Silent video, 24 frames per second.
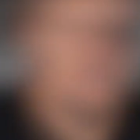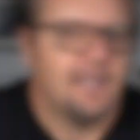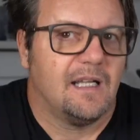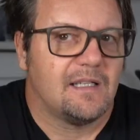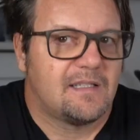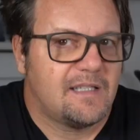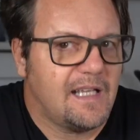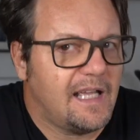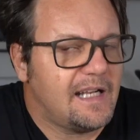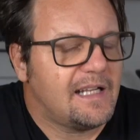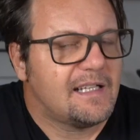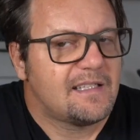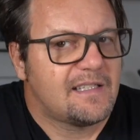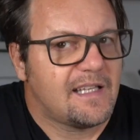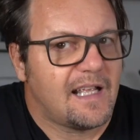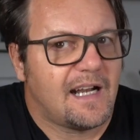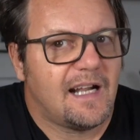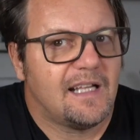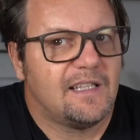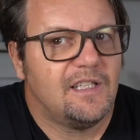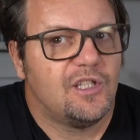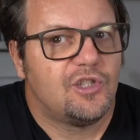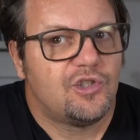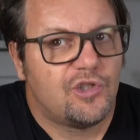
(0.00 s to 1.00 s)
La serie
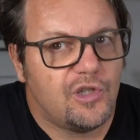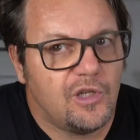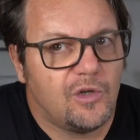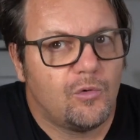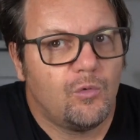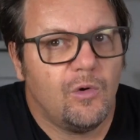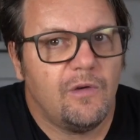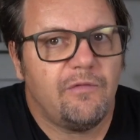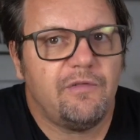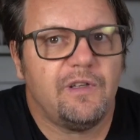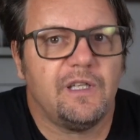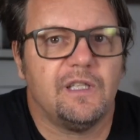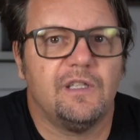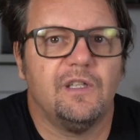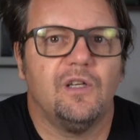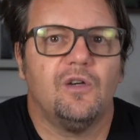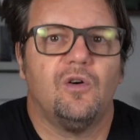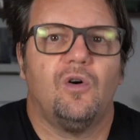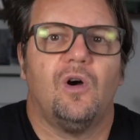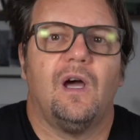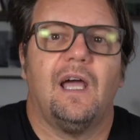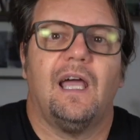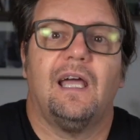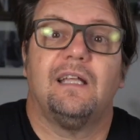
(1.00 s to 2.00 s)
sarà di 5
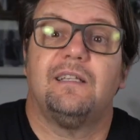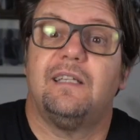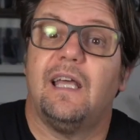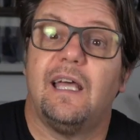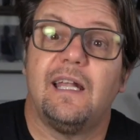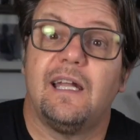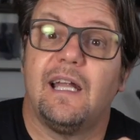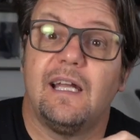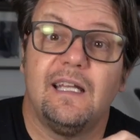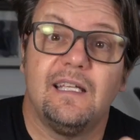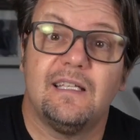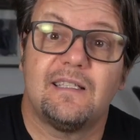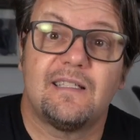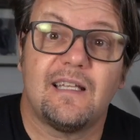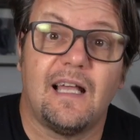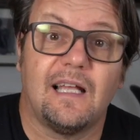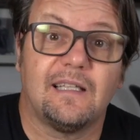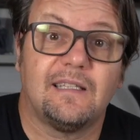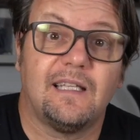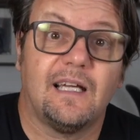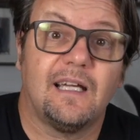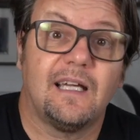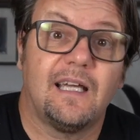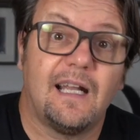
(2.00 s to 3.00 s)
video ed è
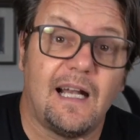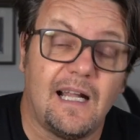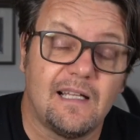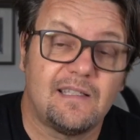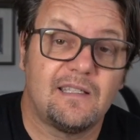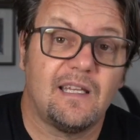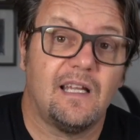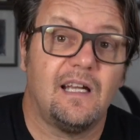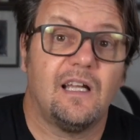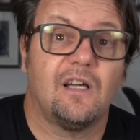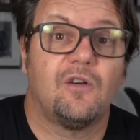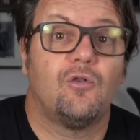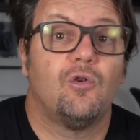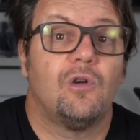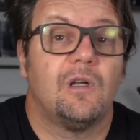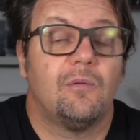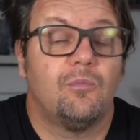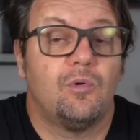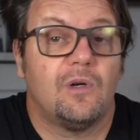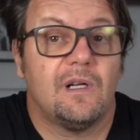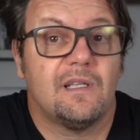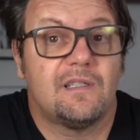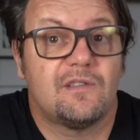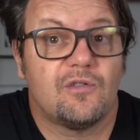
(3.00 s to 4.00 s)
realizzata grazie alla
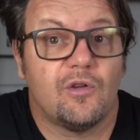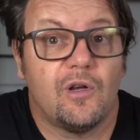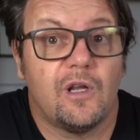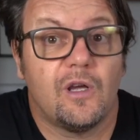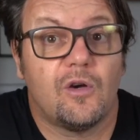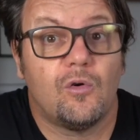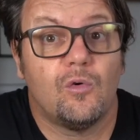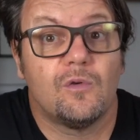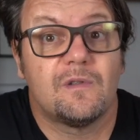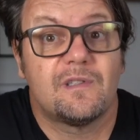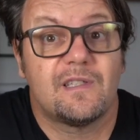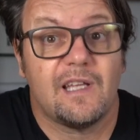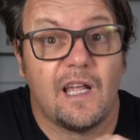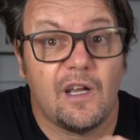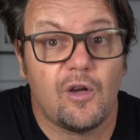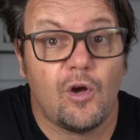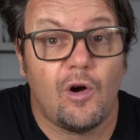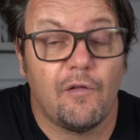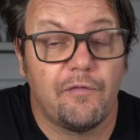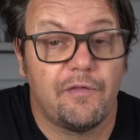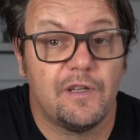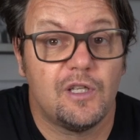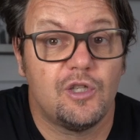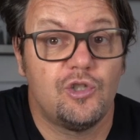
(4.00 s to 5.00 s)
collaborazione con
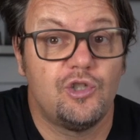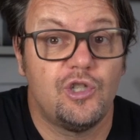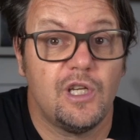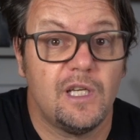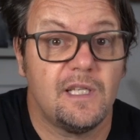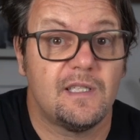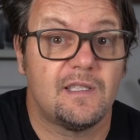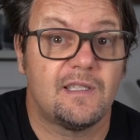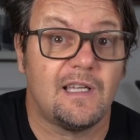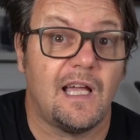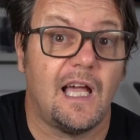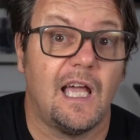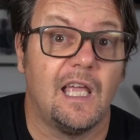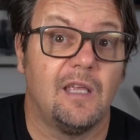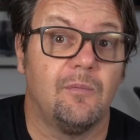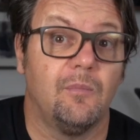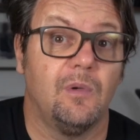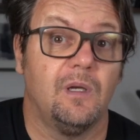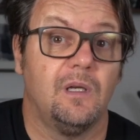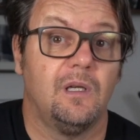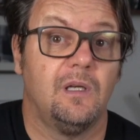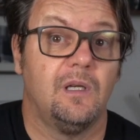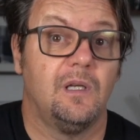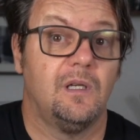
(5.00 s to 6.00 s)
Sanofi
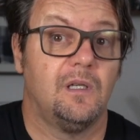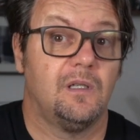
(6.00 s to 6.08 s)
Genzyme